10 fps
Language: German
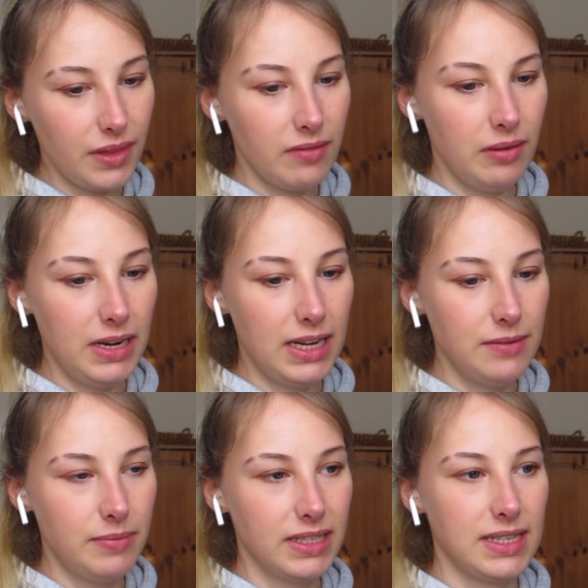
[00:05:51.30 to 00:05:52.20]
Wenn man
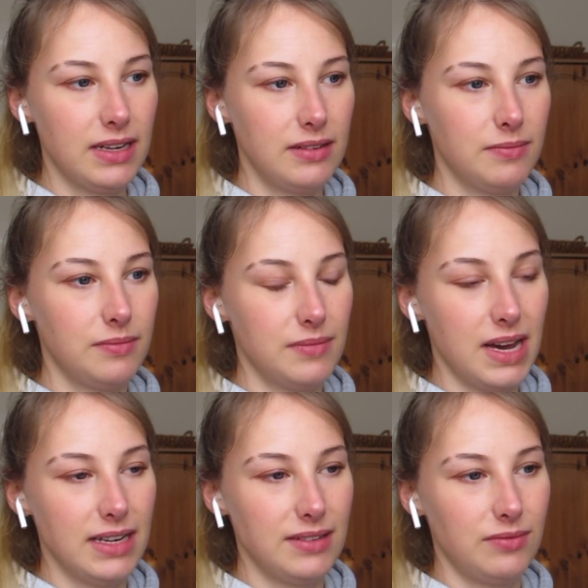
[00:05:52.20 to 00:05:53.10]
halt einen Patienten
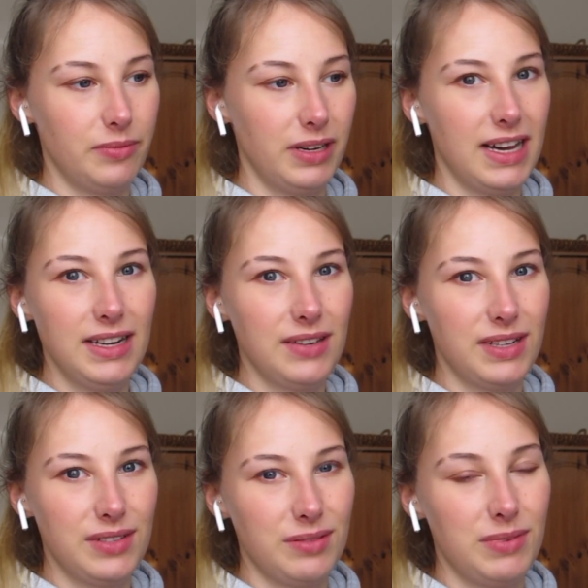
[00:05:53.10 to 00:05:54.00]
hat, wo man gar nicht
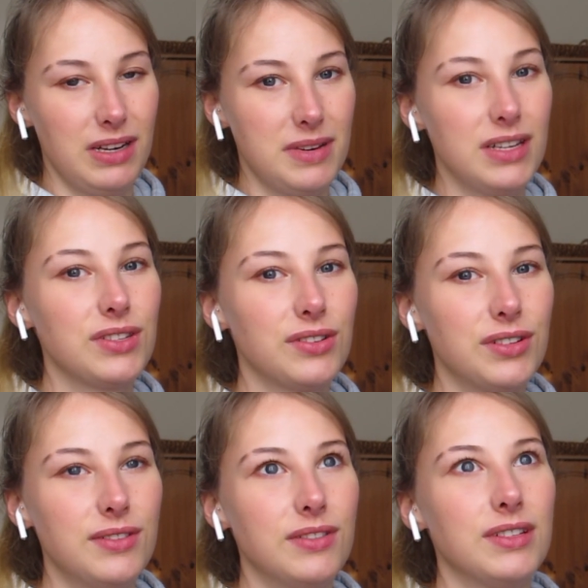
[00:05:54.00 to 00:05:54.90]
weiß, was man da machen
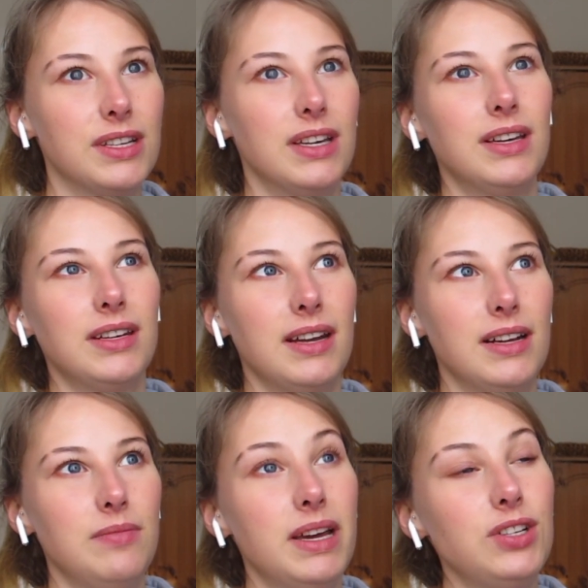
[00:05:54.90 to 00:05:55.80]
soll und dann
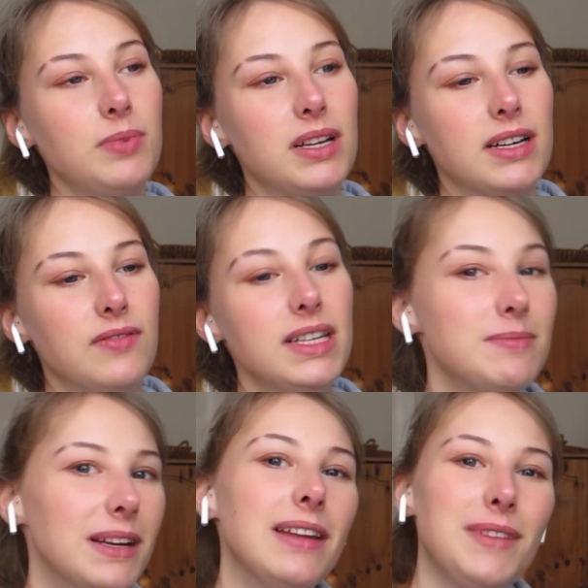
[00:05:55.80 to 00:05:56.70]
halt ein Beispiel hat,
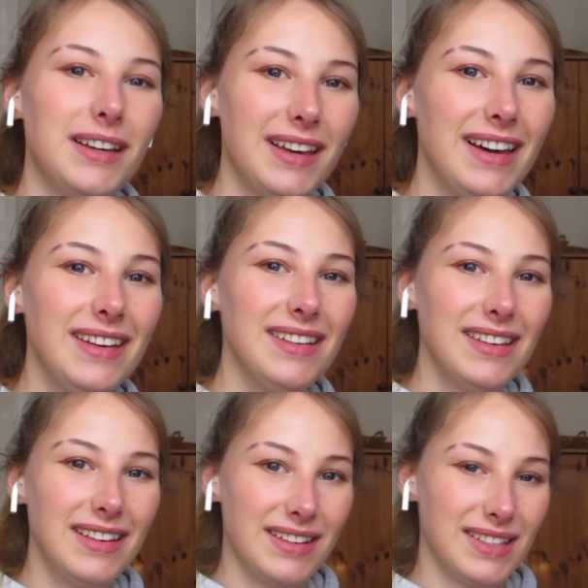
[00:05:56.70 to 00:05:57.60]
was man dann machen kann,
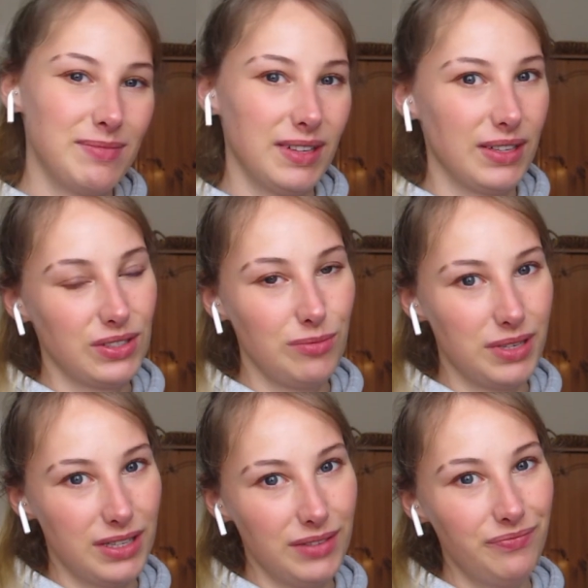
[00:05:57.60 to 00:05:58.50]
das ist immer ganz
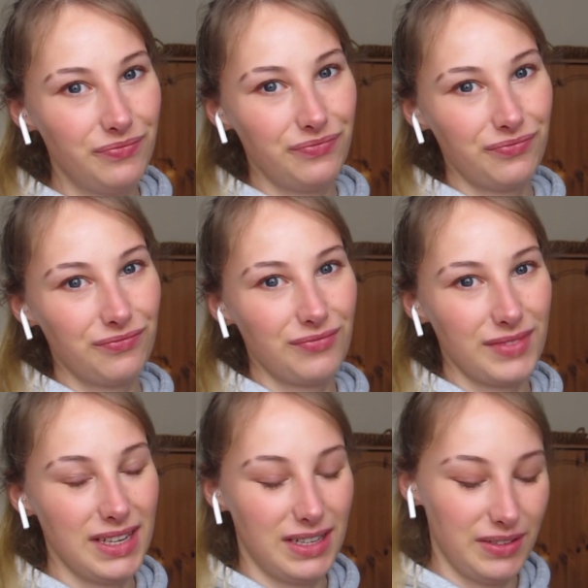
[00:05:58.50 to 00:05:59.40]
super.
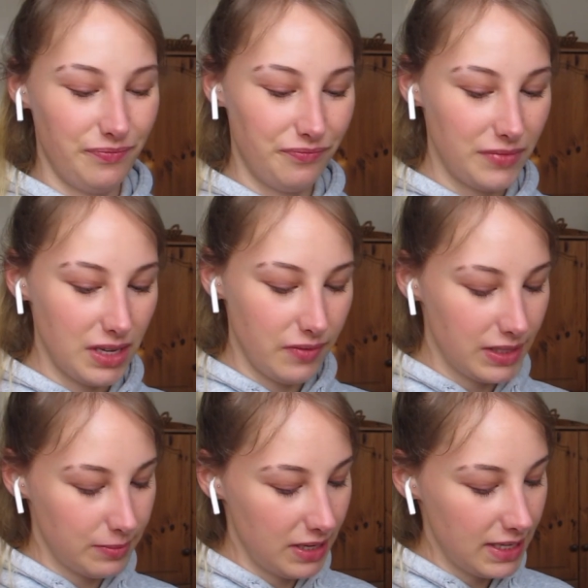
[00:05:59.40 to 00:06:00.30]
Ja, ich werde
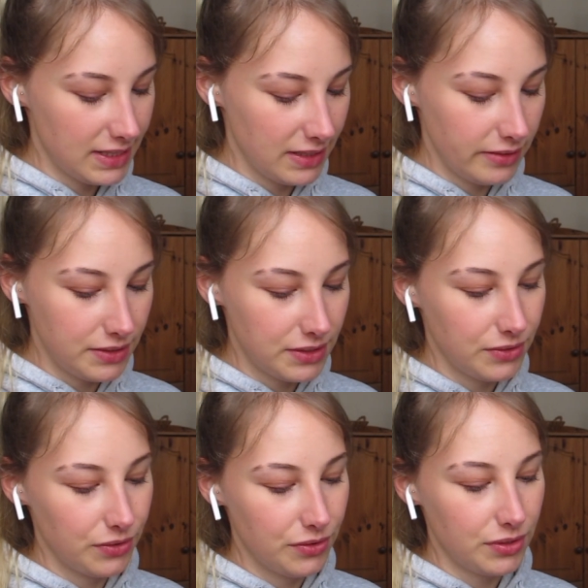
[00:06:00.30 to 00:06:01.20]
jetzt mein Essen genießen
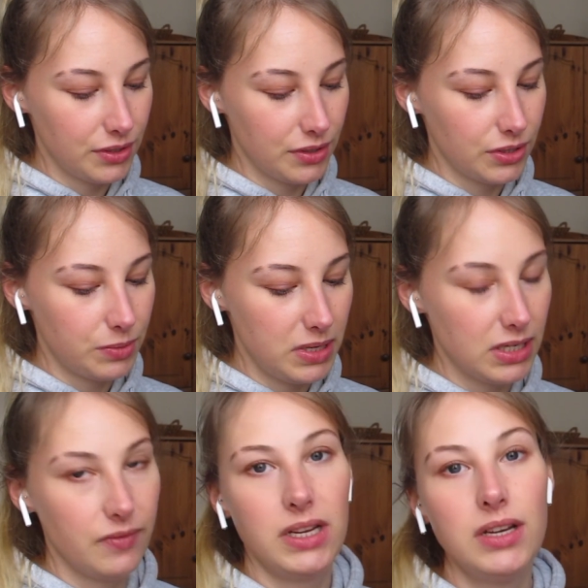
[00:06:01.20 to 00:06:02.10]
und äh,
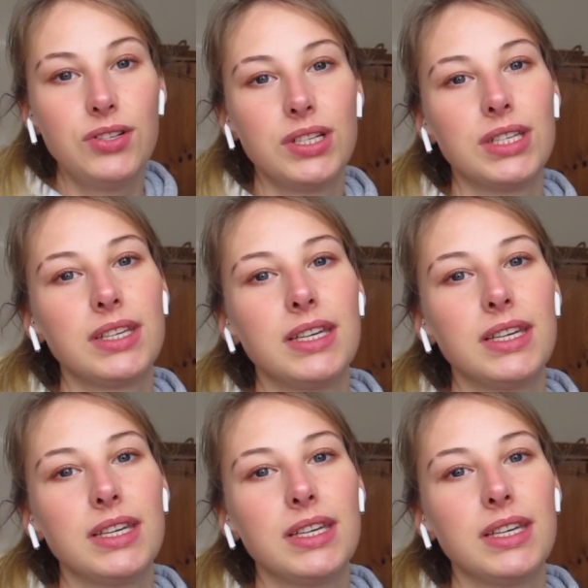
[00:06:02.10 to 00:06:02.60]
später wieder in die Schicht